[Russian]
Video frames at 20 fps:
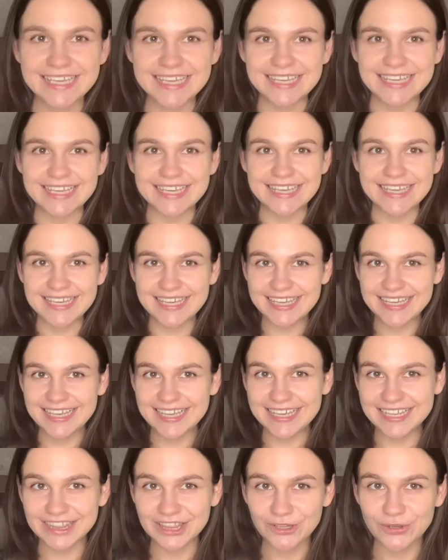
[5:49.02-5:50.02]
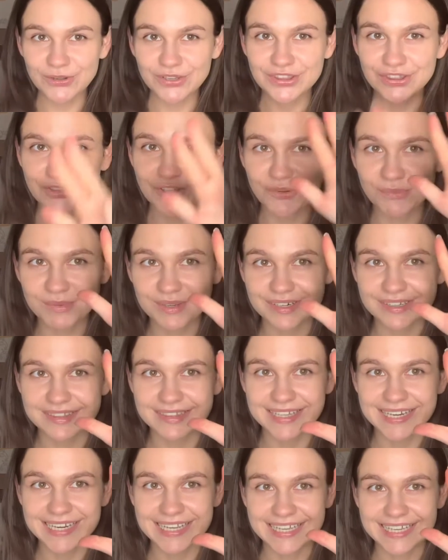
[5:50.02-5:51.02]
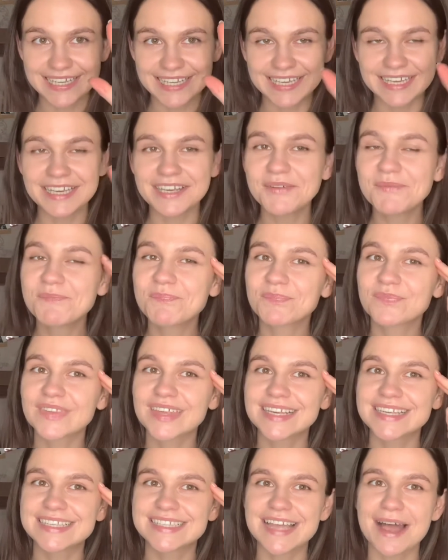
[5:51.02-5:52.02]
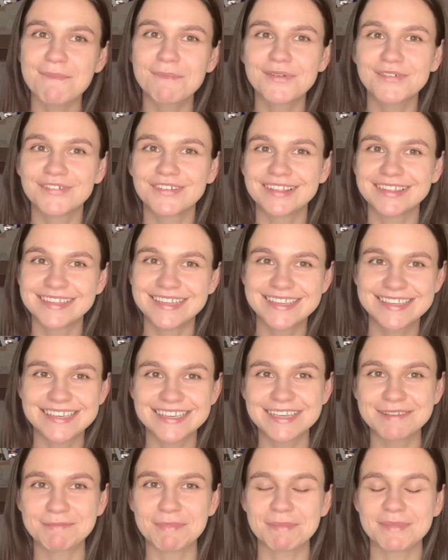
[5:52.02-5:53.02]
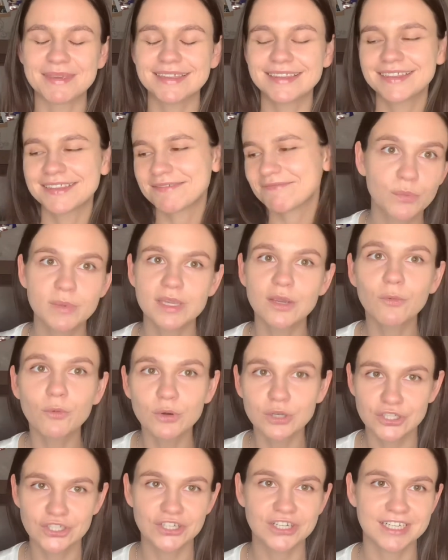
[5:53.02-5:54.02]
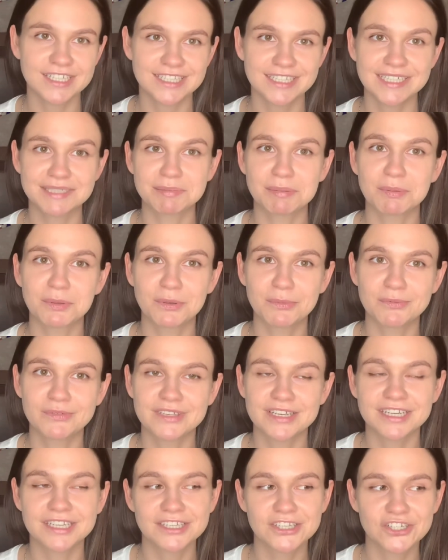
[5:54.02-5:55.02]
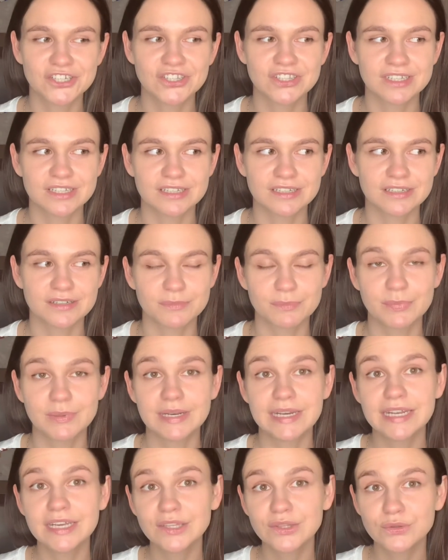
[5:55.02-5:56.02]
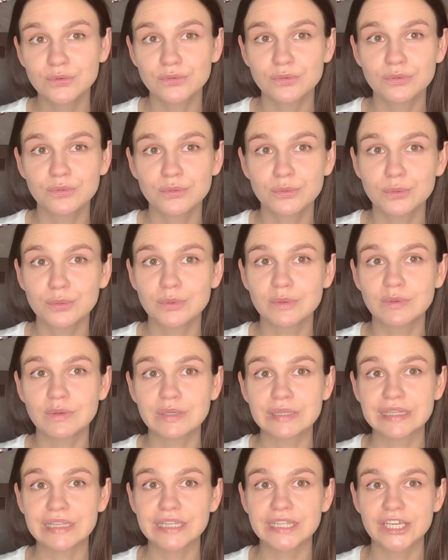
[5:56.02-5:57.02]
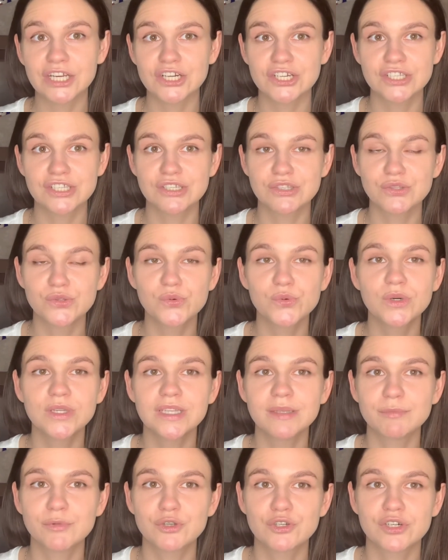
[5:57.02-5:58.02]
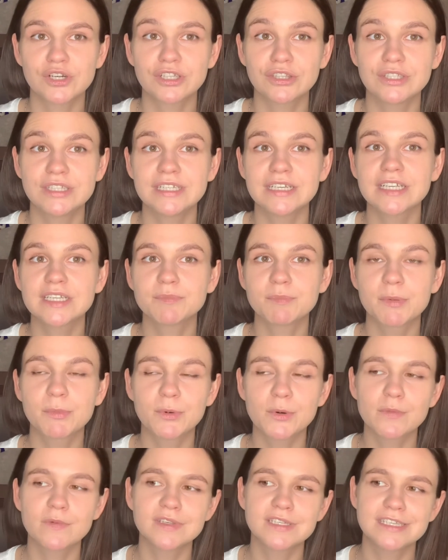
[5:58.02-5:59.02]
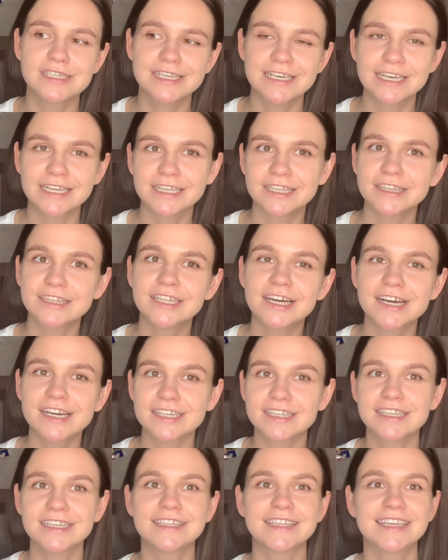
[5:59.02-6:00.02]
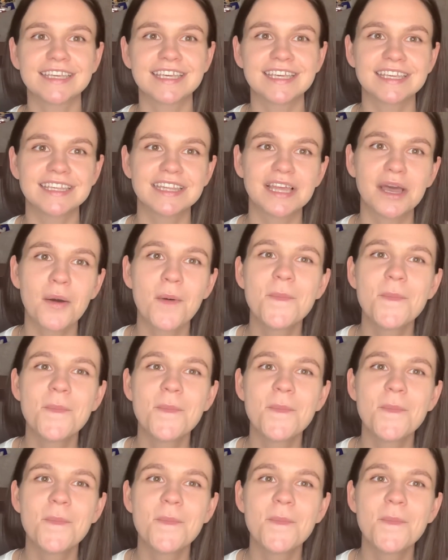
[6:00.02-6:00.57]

И лот номер три самый волнительный момент. Мне очень хотелось попробовать, конечно, палетку от Наташи Динон, мне очень хотелось попробовать эти легендарные такие, да,